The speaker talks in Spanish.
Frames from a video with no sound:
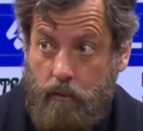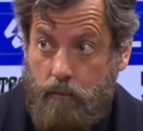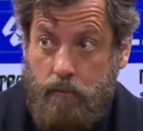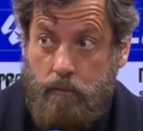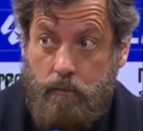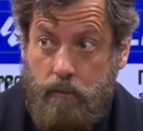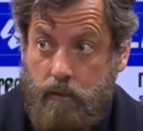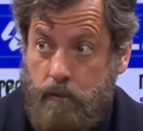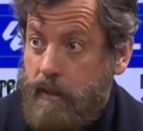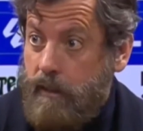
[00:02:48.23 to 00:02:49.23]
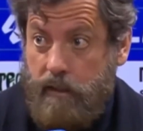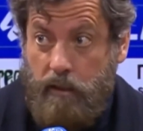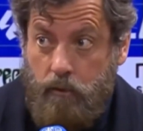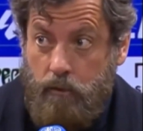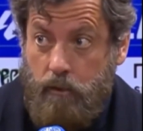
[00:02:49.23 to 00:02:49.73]
en un
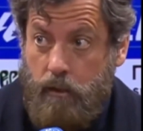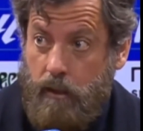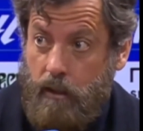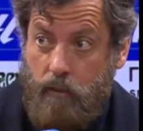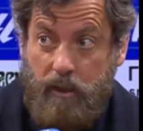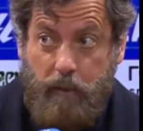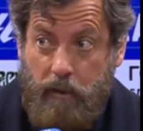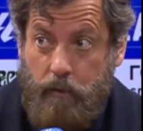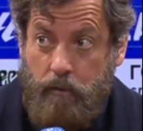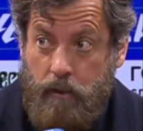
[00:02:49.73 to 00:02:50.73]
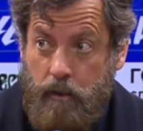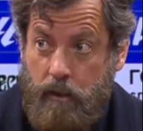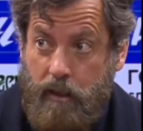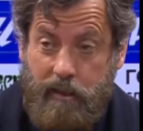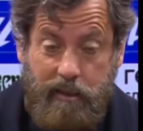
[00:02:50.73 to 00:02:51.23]
estadio, en un espacio
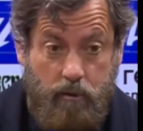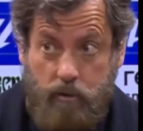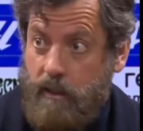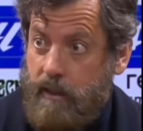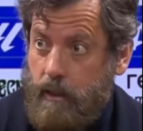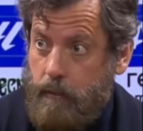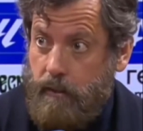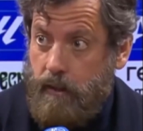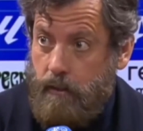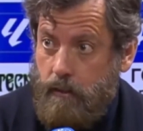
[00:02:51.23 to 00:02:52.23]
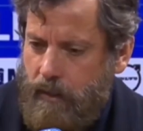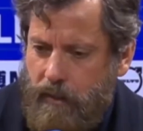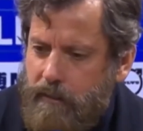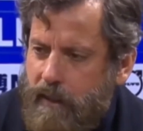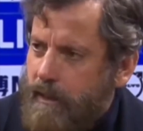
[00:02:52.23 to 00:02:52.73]
en el que se nos tiene que respetar.
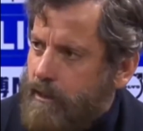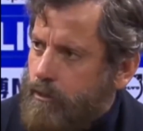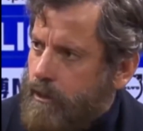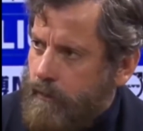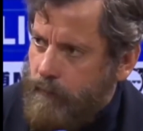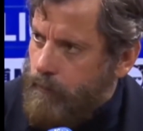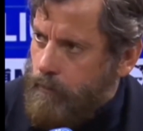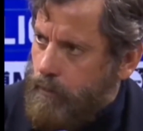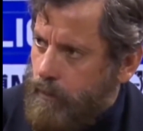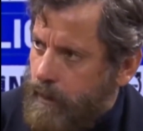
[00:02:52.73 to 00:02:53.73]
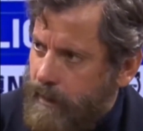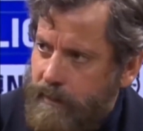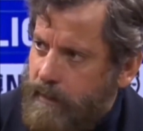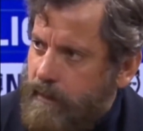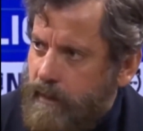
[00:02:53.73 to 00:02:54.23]
Hacen tantas cosas en fútbol,
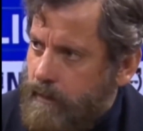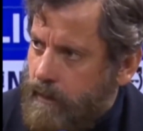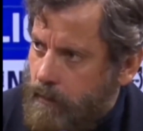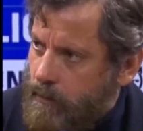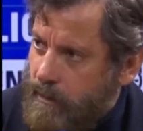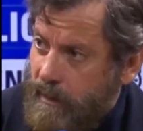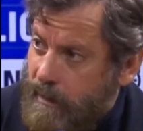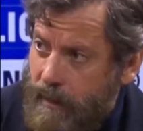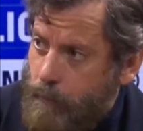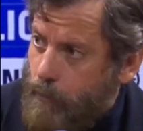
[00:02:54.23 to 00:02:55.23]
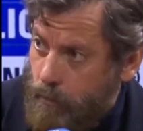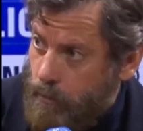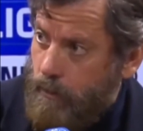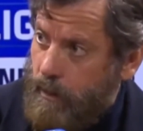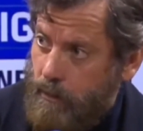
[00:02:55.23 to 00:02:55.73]
en tantas direcciones y tan
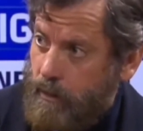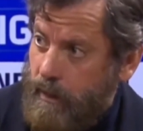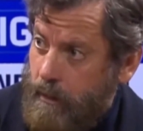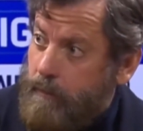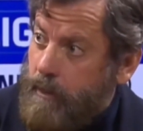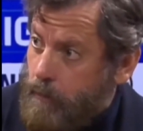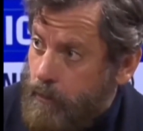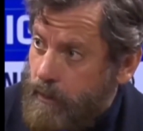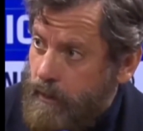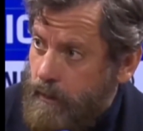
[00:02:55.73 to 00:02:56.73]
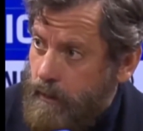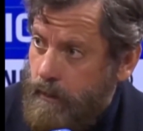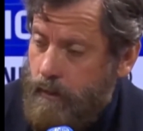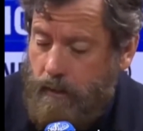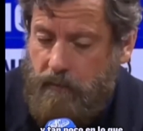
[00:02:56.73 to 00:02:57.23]
poco en lo que realmente importa.
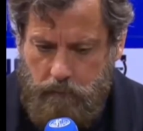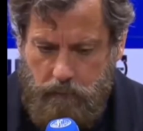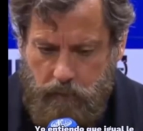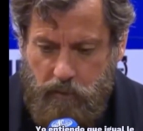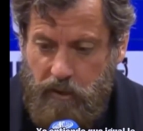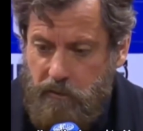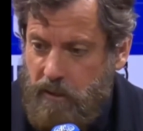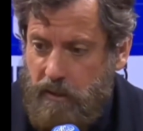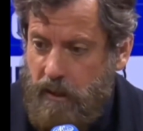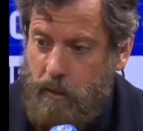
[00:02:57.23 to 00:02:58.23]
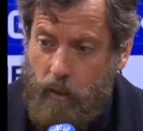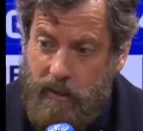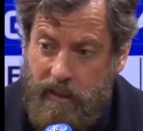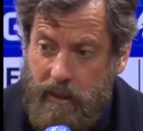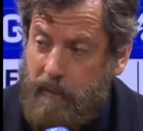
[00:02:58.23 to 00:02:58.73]
Yo entiendo que
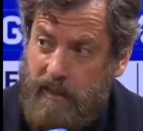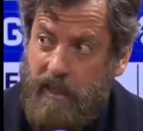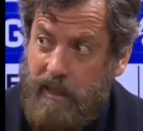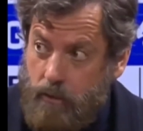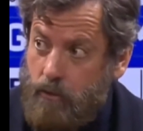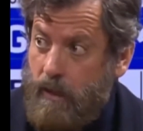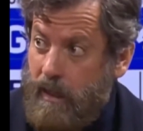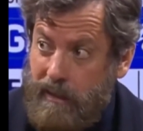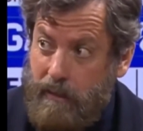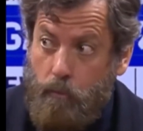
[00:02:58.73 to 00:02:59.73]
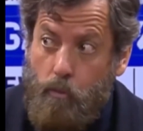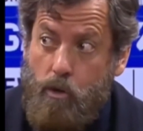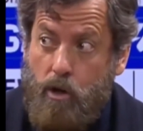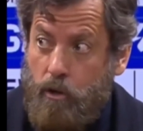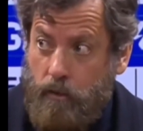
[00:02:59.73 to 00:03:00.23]
igual le tiene que pasar esto a alguien
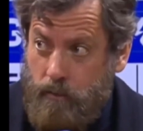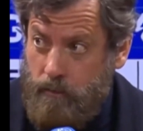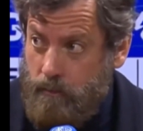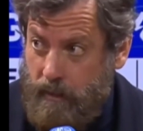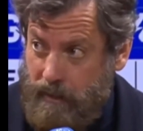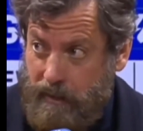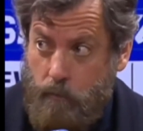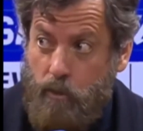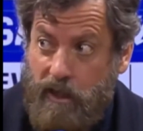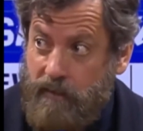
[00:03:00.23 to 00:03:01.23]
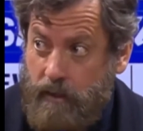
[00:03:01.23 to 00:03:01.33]
muy gordo, a alguien muy